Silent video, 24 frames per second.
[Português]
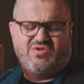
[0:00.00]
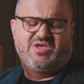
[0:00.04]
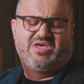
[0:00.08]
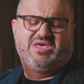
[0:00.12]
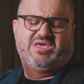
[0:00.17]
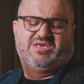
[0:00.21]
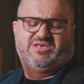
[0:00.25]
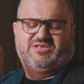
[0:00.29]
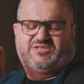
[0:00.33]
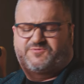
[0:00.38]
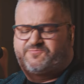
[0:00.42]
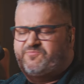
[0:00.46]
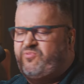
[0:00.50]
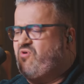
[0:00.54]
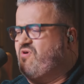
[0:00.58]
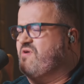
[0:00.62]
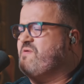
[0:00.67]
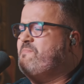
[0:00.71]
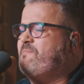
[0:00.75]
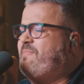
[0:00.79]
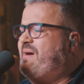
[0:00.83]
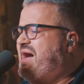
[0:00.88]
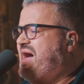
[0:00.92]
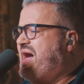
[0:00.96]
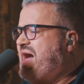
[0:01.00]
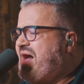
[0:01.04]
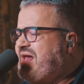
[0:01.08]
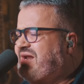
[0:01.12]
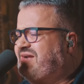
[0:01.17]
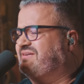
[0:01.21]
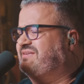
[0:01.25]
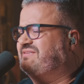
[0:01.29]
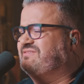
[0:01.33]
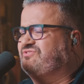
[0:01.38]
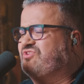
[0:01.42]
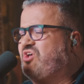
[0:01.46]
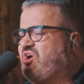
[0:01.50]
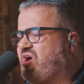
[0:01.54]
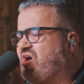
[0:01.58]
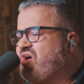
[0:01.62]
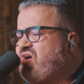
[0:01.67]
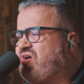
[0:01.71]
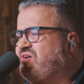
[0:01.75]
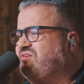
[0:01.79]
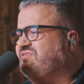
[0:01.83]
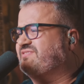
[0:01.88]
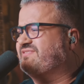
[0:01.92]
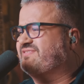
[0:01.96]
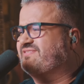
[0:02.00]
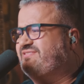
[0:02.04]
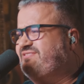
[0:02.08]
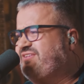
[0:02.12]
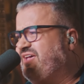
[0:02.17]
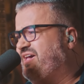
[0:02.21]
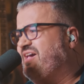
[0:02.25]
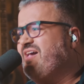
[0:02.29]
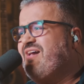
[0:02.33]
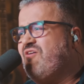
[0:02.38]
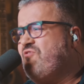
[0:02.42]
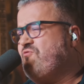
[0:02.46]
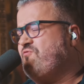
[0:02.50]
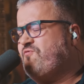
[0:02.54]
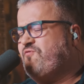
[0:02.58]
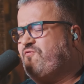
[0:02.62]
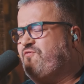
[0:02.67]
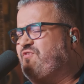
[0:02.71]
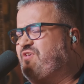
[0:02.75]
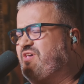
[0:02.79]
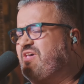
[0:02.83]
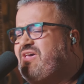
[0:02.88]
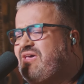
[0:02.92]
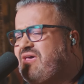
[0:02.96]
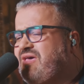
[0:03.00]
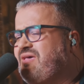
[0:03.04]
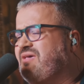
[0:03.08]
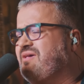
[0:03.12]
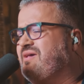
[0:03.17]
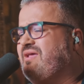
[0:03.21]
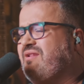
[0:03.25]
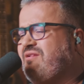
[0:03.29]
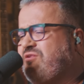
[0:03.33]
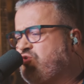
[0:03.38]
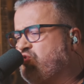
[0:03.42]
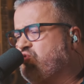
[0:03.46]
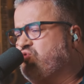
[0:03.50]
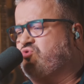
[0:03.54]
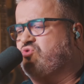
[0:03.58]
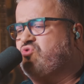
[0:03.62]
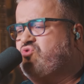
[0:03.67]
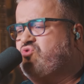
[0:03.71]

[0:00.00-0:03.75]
expõe para nós teu filho,